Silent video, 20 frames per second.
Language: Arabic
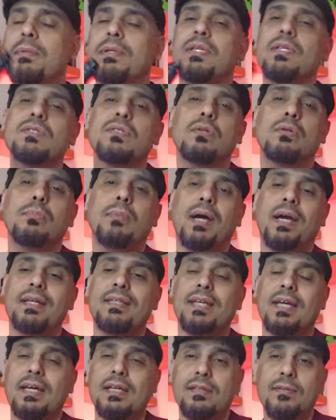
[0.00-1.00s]
لما تنزلون معي
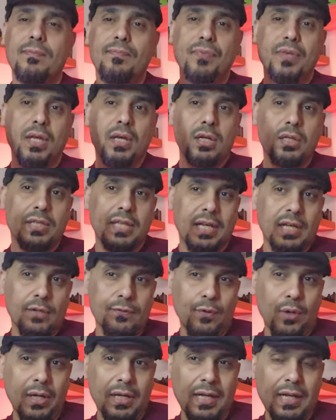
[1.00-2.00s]
تحت
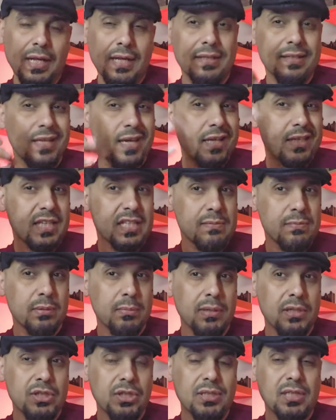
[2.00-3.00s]
تعرفوا على الار دي اي
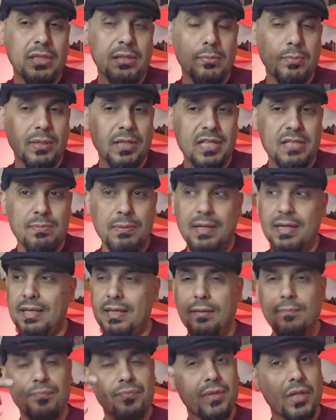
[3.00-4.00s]
تصميمه الجديد بالنسبه
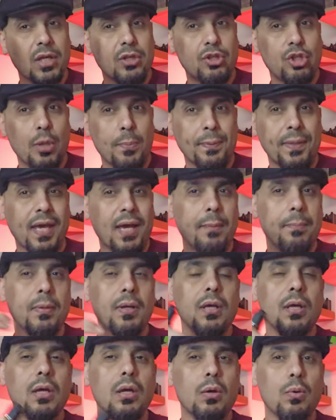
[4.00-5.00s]
لي التوب كاب
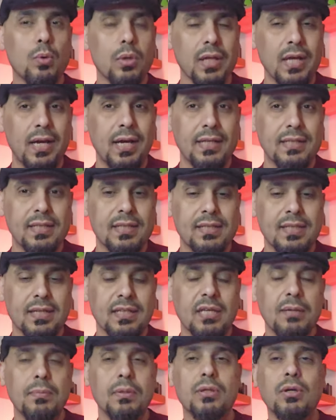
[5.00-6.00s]
وقاعده
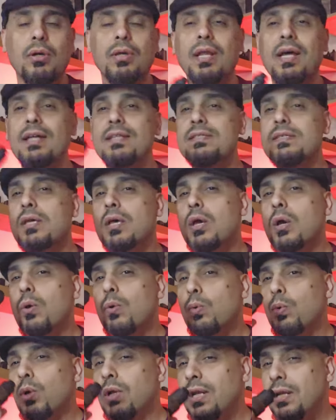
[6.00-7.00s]
تركيب الكويلات
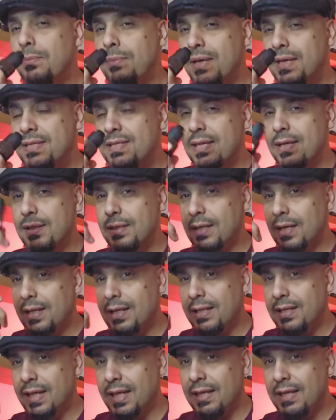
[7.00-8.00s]
والميزه
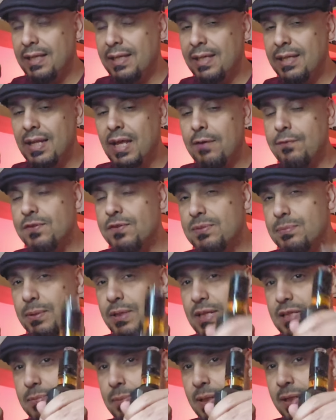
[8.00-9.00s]
اللي تخليه ينافس
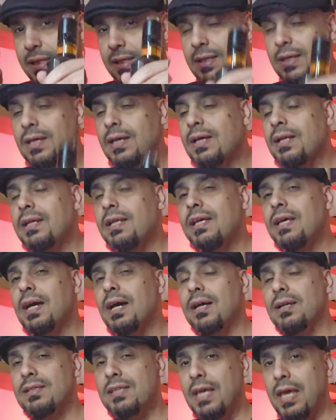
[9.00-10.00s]
بالنسبه لي
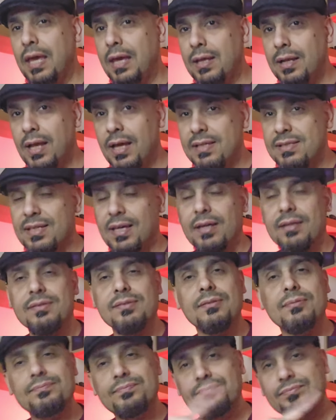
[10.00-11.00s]
لار دي اي الاسجارد
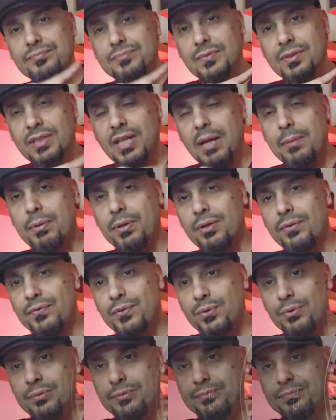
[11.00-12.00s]
تابع
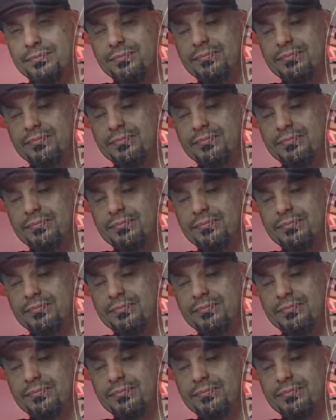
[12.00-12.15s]
الريفيو